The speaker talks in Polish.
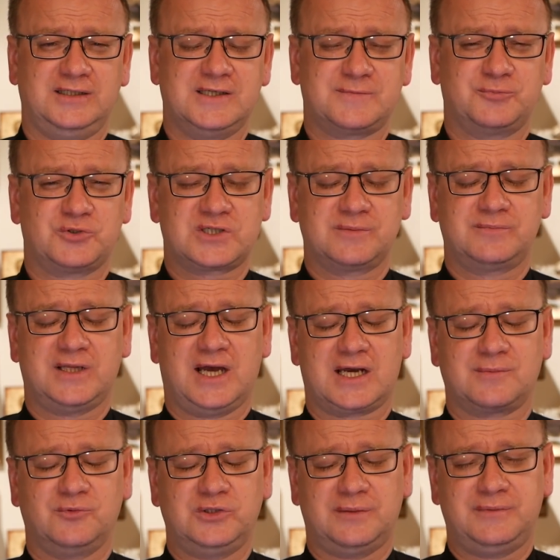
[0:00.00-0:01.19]
Jest potrzebna
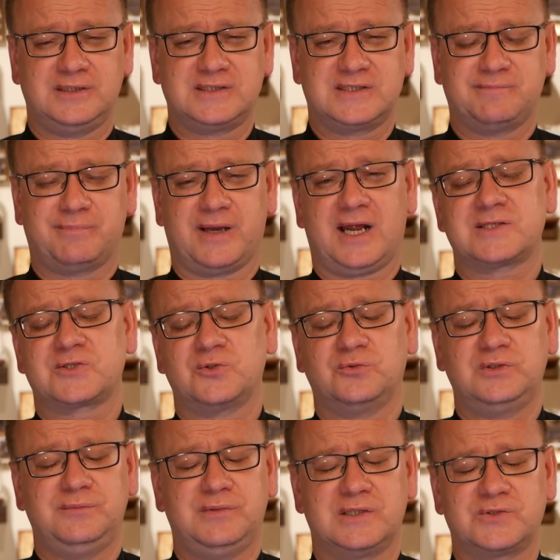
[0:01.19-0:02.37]
harmonia między pracą
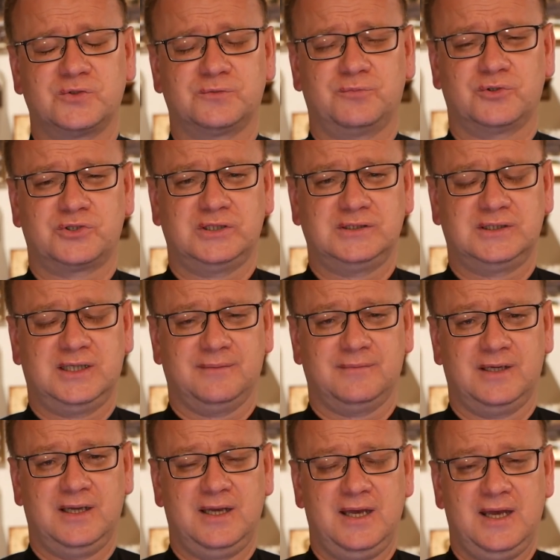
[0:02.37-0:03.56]
i między odpoczynkiem,
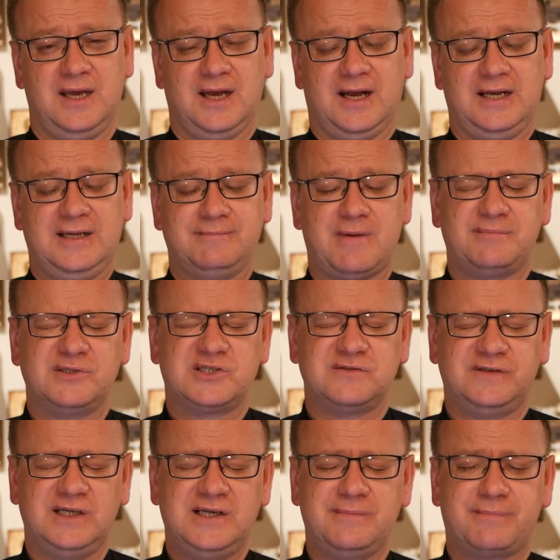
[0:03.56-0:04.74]
ale ma być
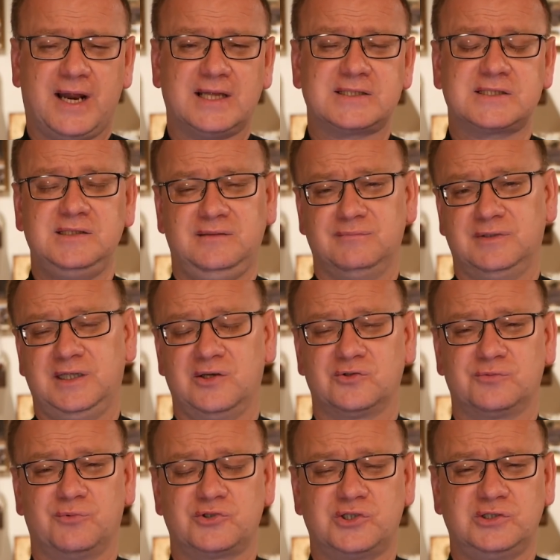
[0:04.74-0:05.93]
wiele pracy, mniej
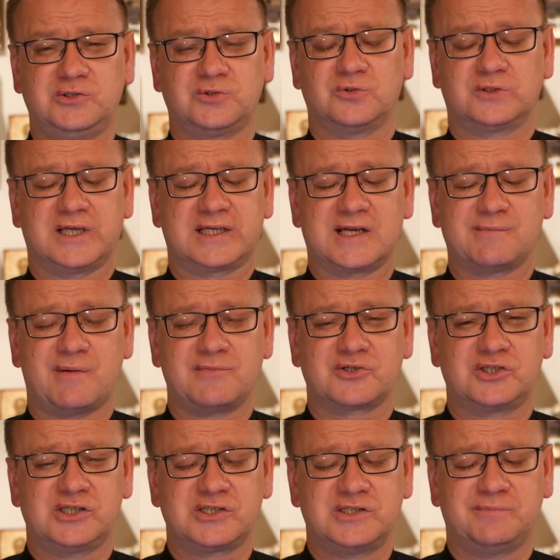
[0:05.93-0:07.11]
odpoczynku. Tak jak mamy
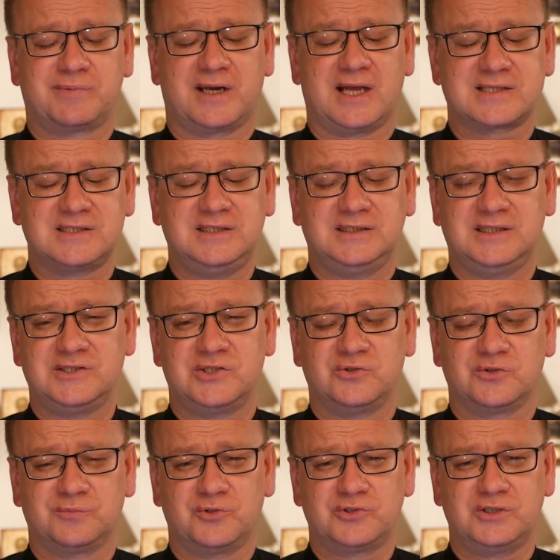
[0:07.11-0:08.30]
sześć dni pracy, jeden dzień
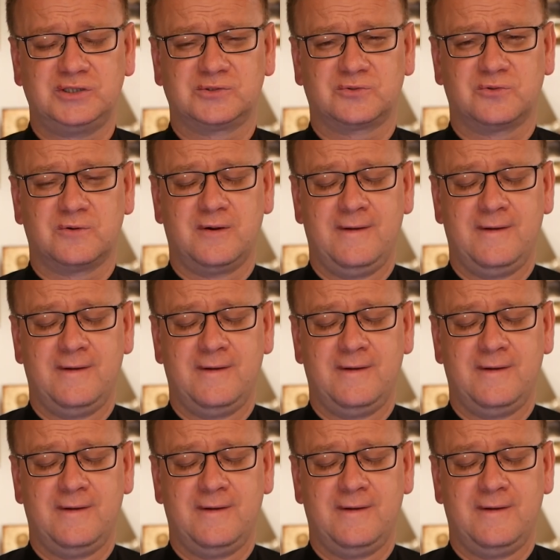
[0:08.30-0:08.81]
odpoczynku.